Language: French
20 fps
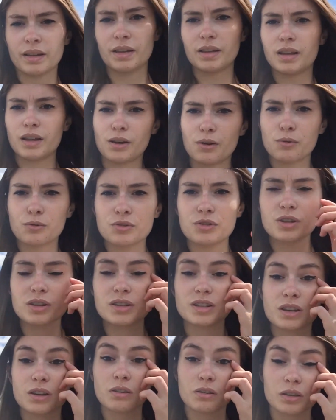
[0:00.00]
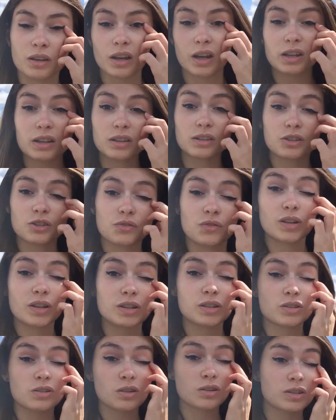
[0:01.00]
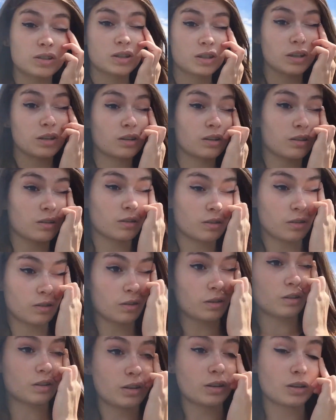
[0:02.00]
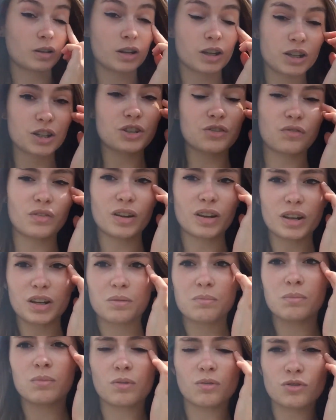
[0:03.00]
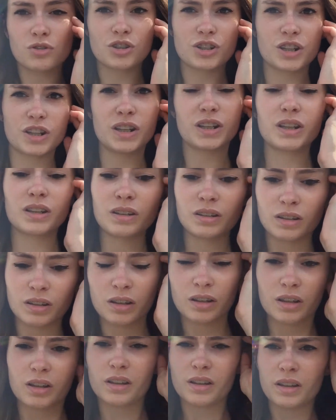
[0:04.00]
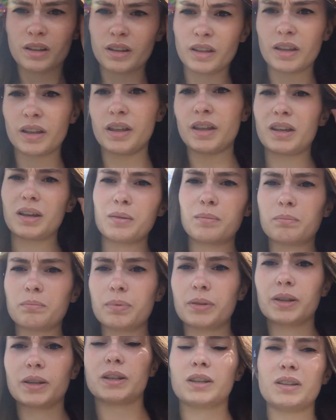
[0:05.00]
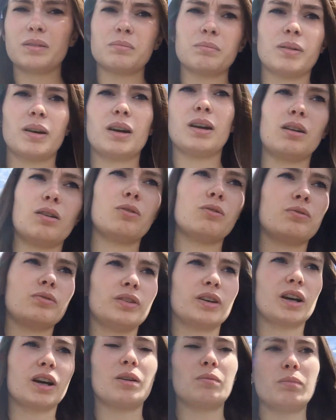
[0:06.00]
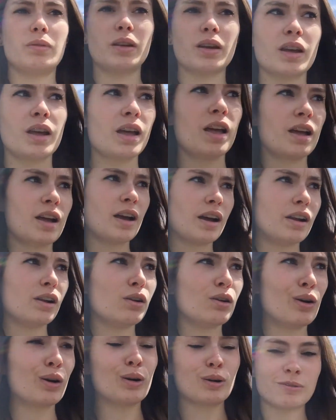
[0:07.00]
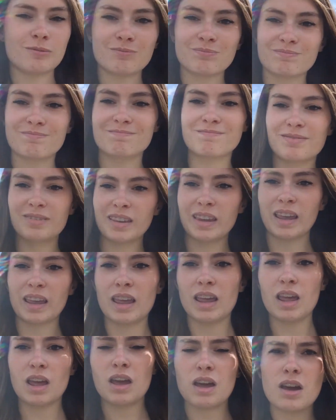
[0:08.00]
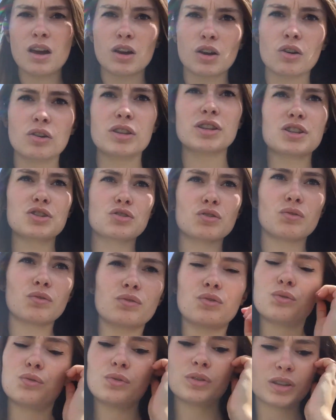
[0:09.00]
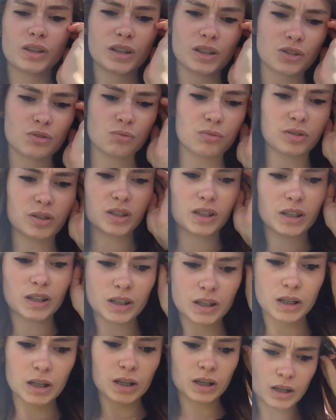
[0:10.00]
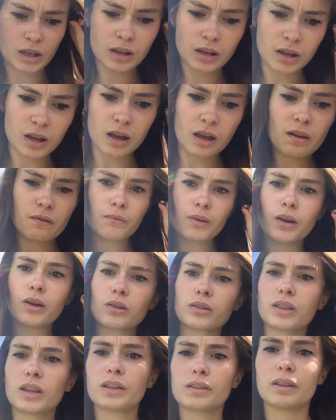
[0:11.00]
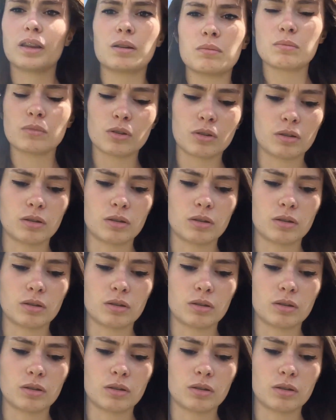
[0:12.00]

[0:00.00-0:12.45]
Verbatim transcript: Il est 11h54, je viens de sortir. Euh, là, je vais aller manger. Et après, bah, on verra bien. Alors, quand ils sont venus, ils ont dit... Enfin, quand la dame,